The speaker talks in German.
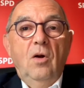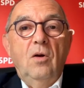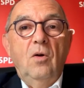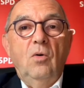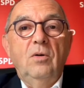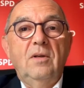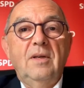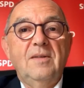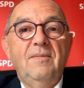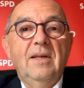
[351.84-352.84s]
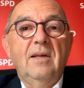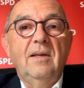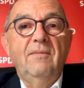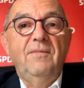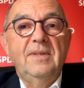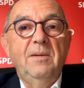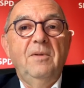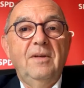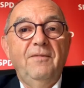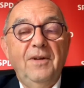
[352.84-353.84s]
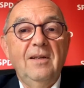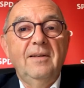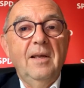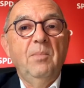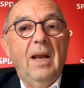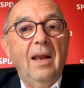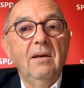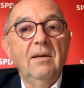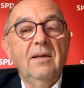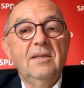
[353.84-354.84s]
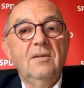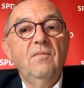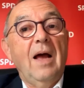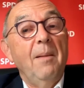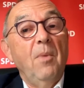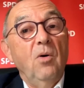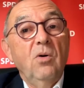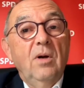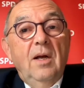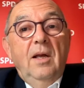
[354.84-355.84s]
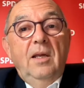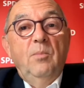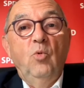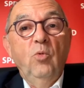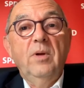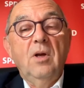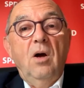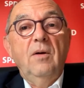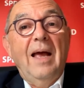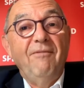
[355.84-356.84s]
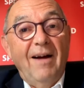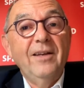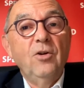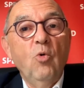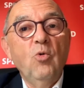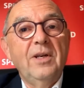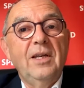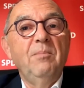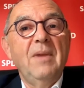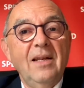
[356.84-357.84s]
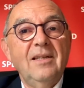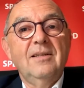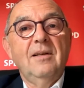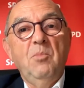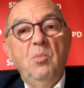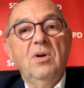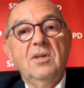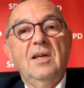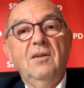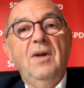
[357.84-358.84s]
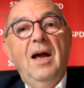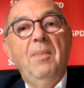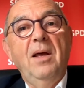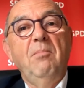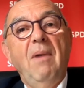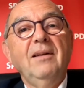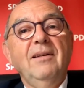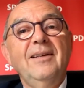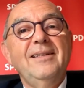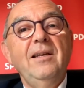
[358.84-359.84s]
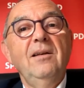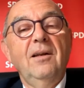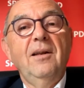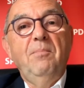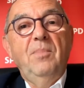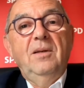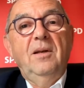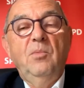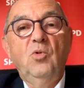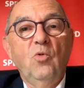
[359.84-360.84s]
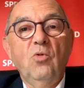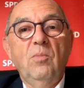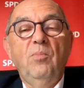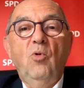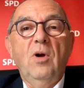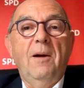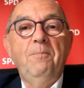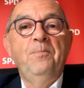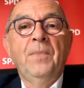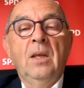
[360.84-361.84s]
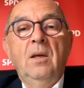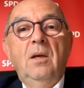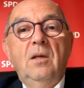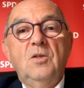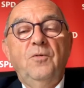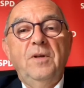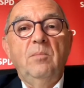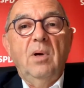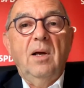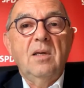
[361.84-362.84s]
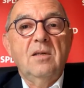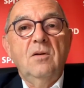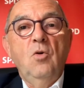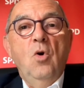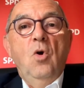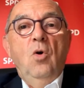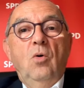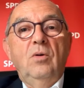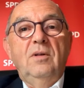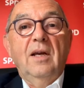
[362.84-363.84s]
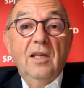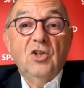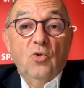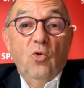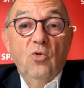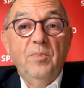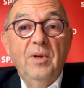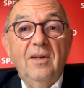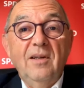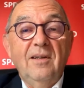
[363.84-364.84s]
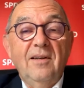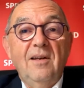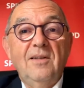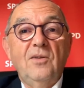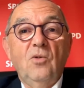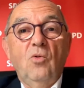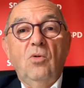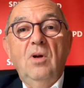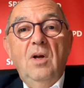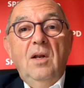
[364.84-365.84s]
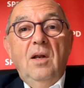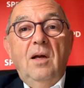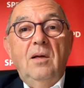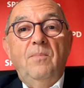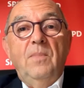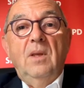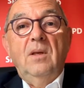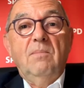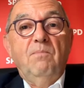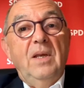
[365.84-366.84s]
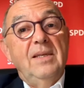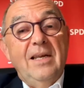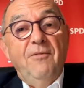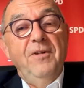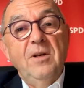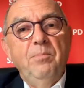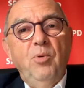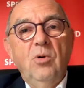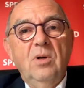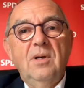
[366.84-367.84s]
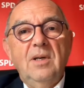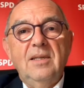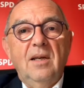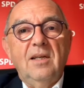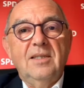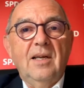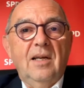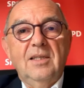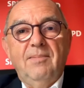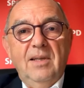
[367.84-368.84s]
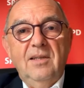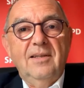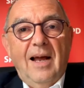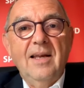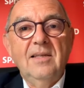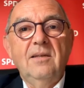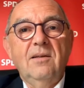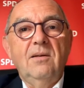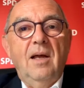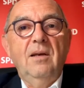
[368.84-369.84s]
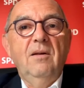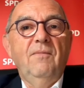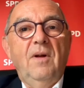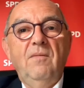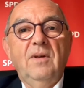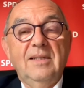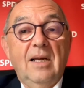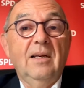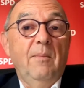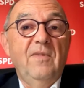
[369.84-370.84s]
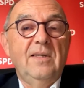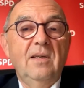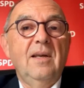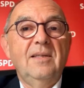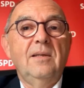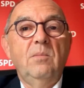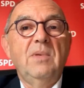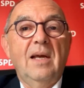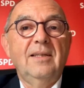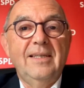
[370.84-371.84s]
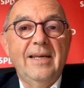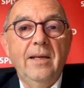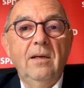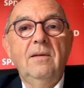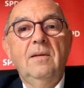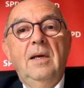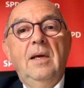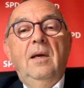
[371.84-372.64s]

Äh, und deswegen sind viele Themen angerissen. Wir haben auch im Übrigen Erweiterungen im Netz, haben immer gesagt, wir haben eine Matrix hinter, der, hinter dem gedruckten Programm mhm. zu vielen Bereichen. Und da geht es schon los mit der Digitalisierung. Ähm, in sehr vielen Punkten ist ja das Jahr 2030 genannt, weil wir gesagt haben, wir sind jetzt in einem Jahrzehnt,